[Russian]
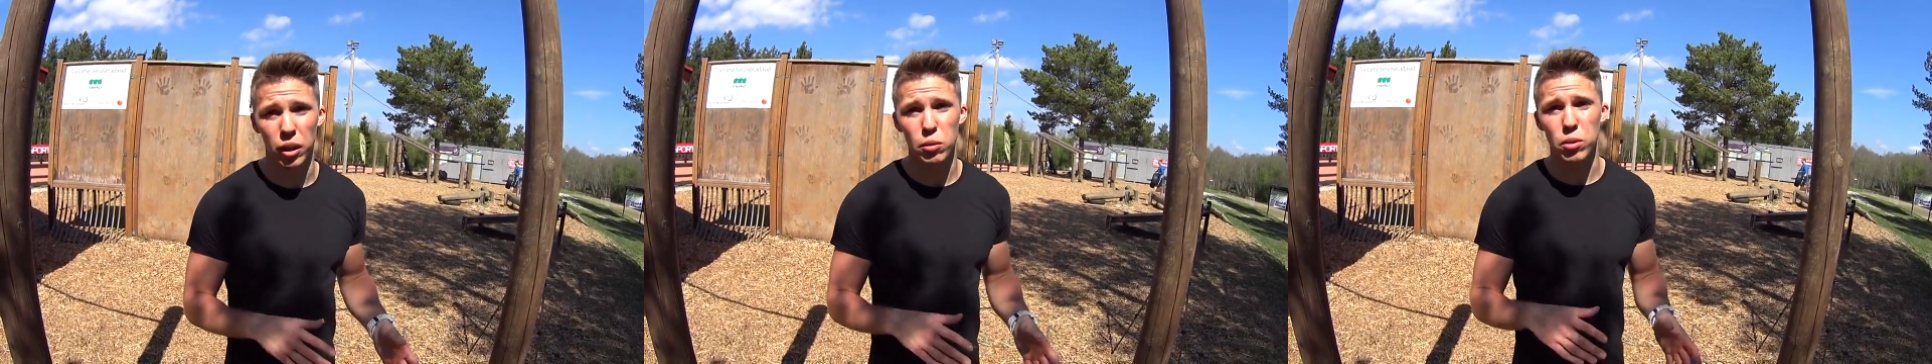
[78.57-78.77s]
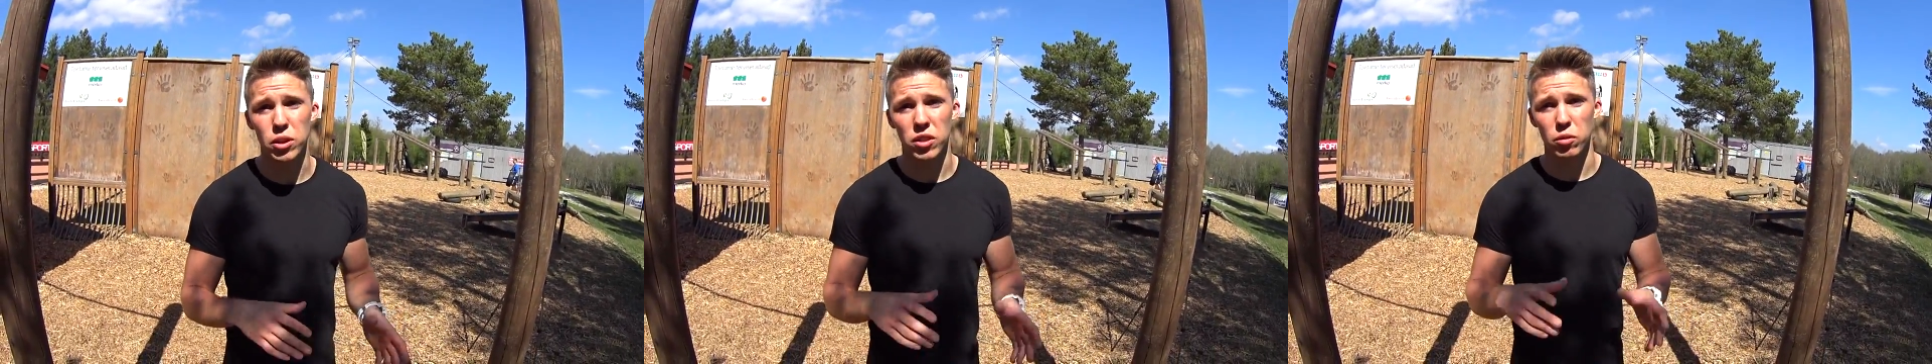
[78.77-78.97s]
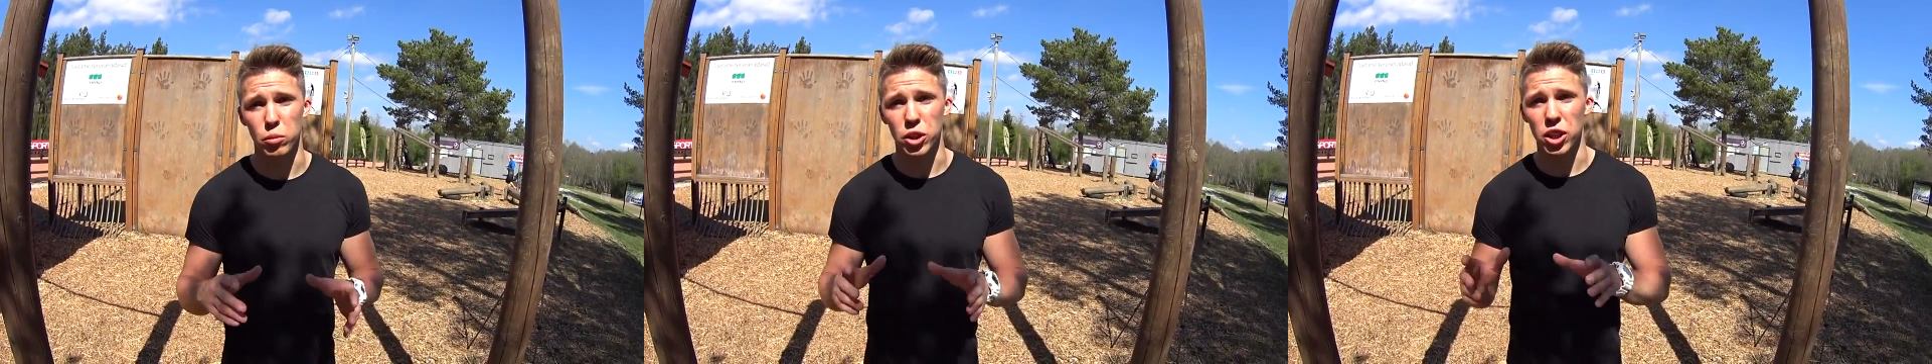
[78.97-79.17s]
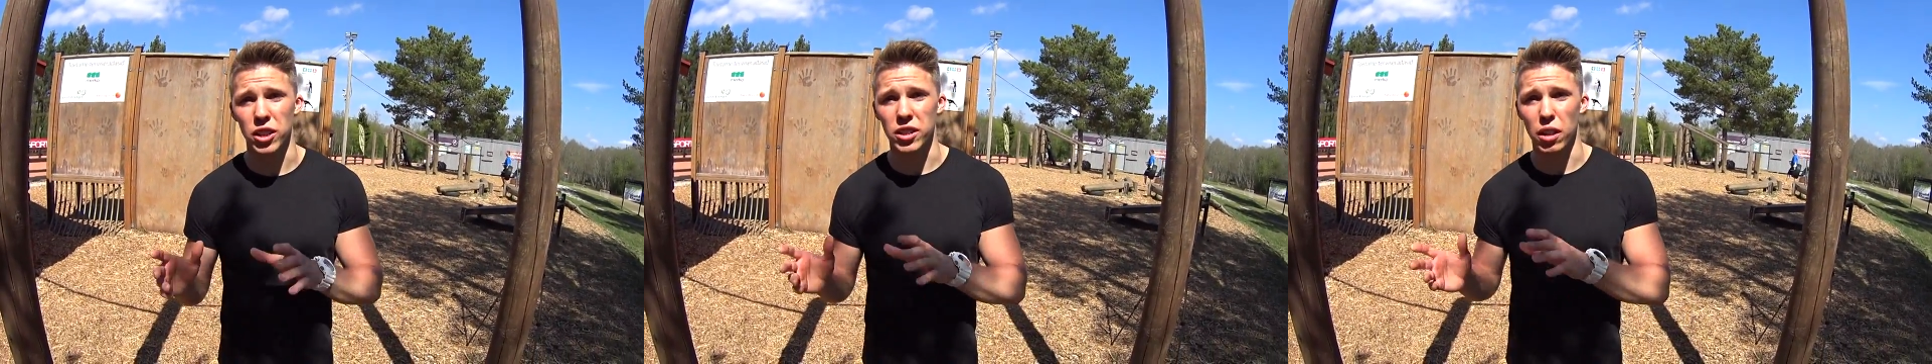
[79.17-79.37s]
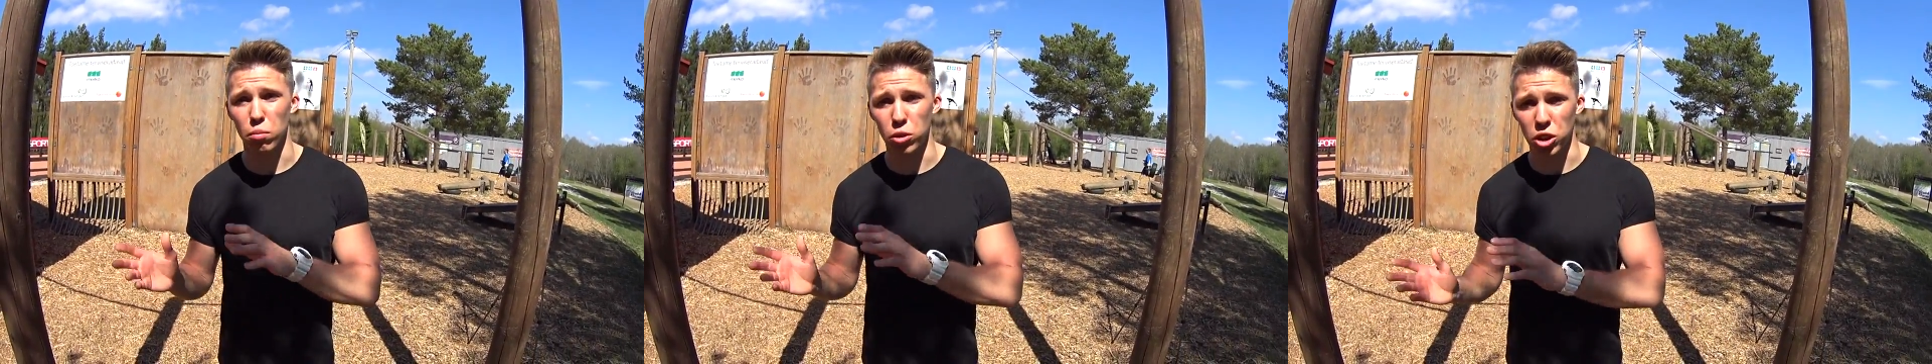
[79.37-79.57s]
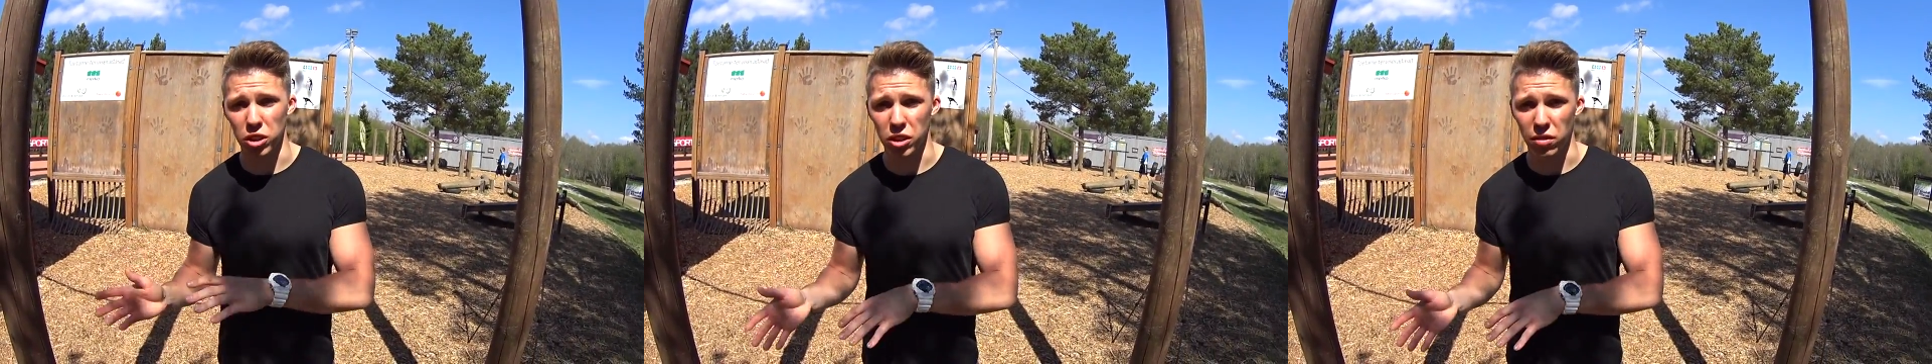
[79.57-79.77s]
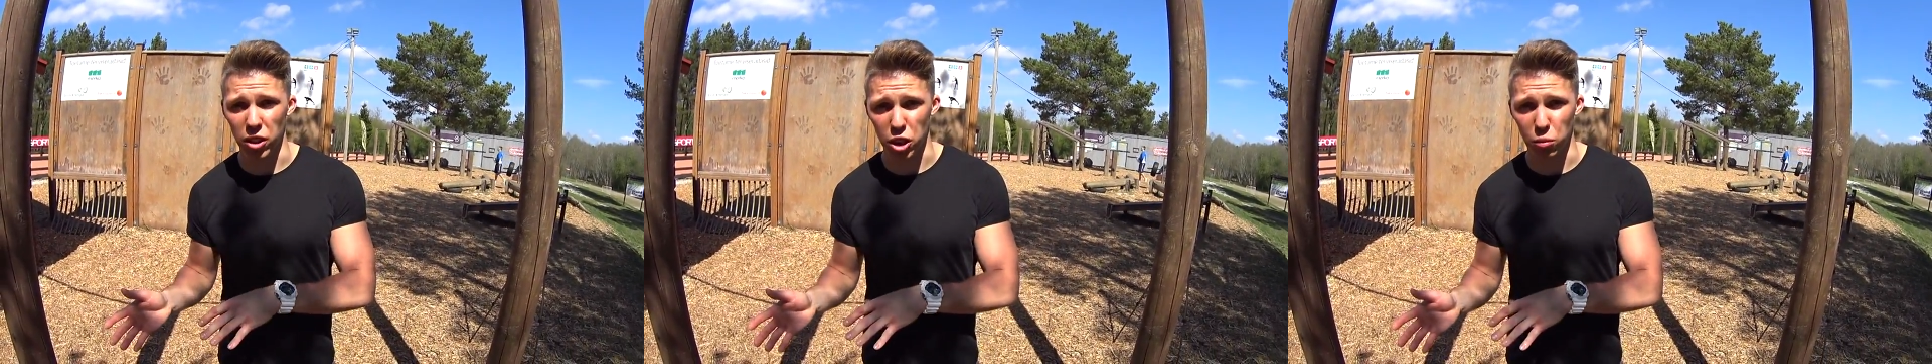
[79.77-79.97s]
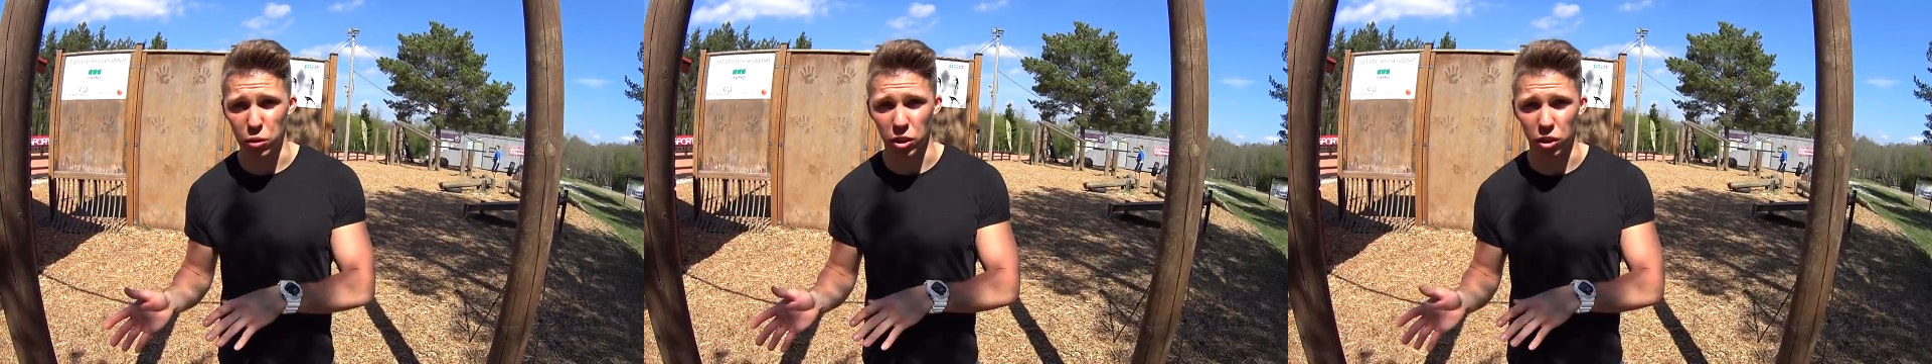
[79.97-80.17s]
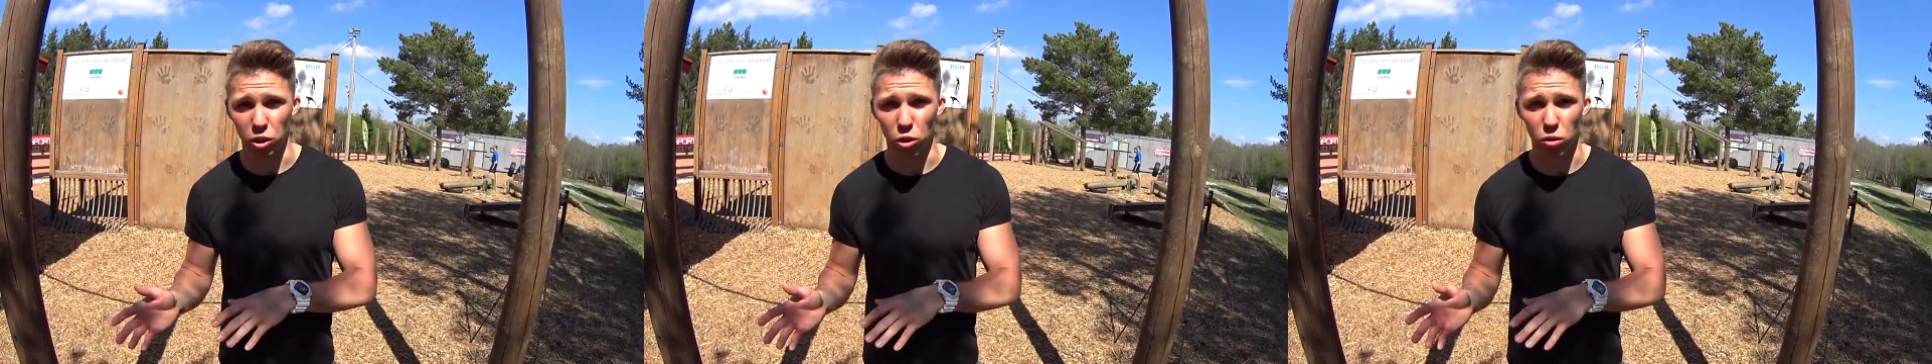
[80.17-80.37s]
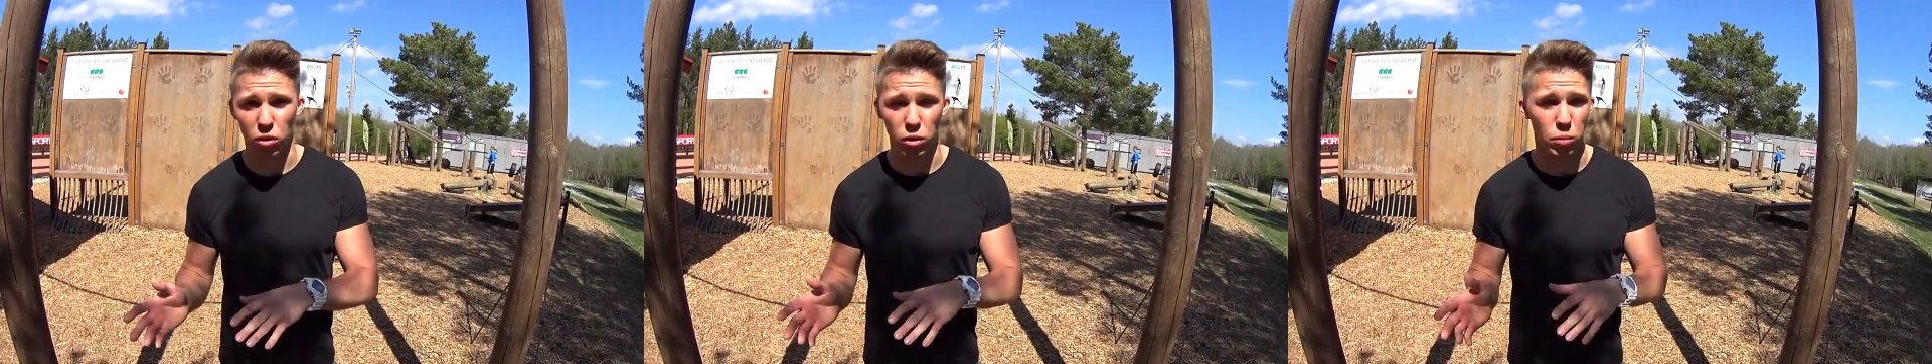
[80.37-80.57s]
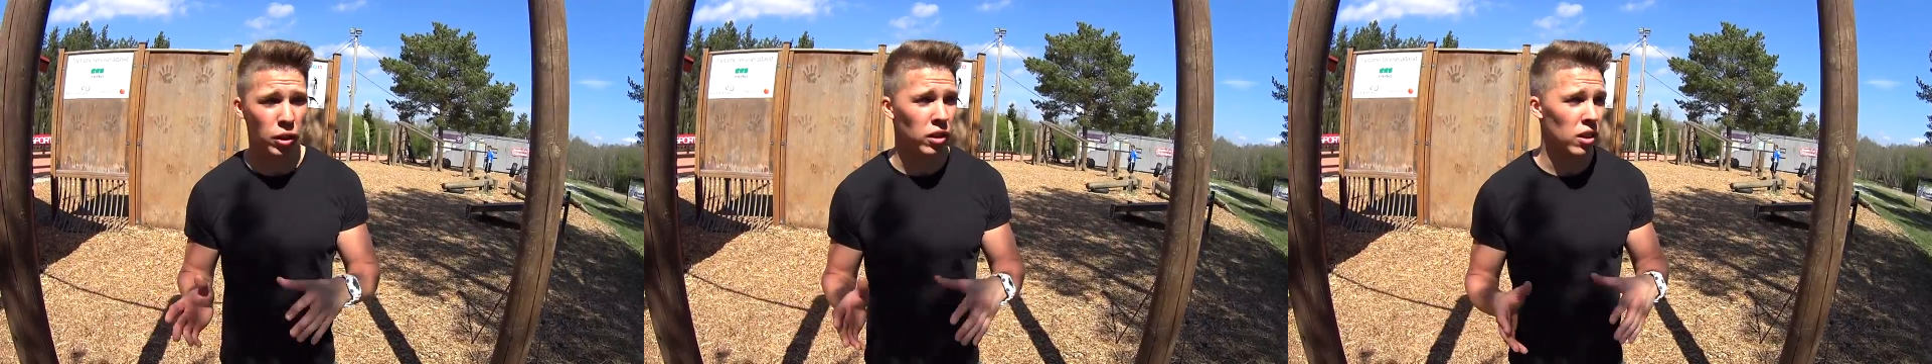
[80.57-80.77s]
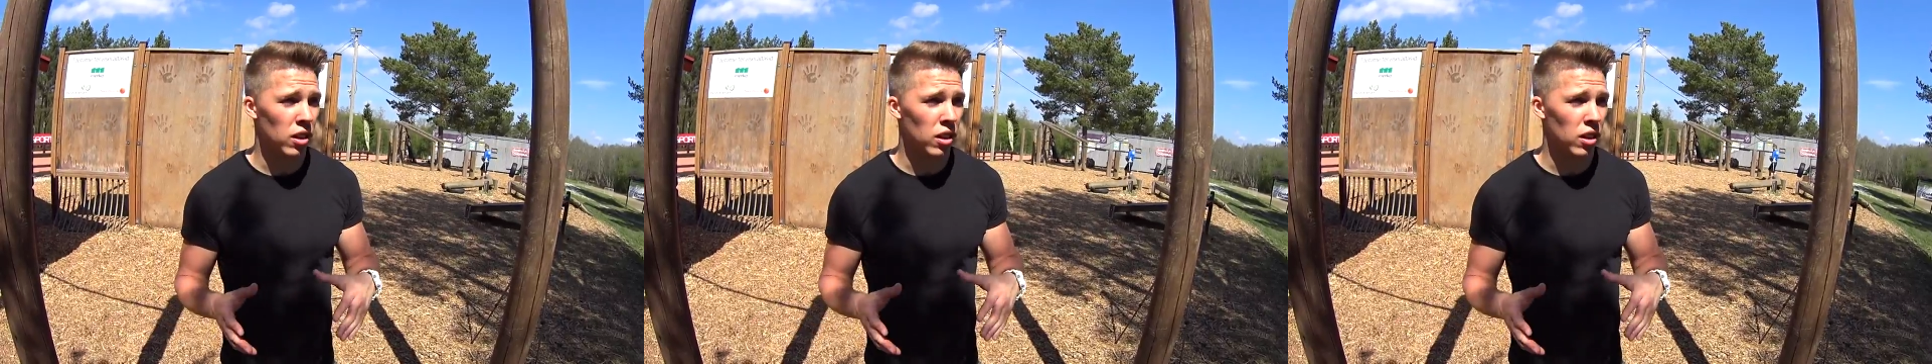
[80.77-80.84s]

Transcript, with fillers: либо совмещать обычно с вашими тренировками.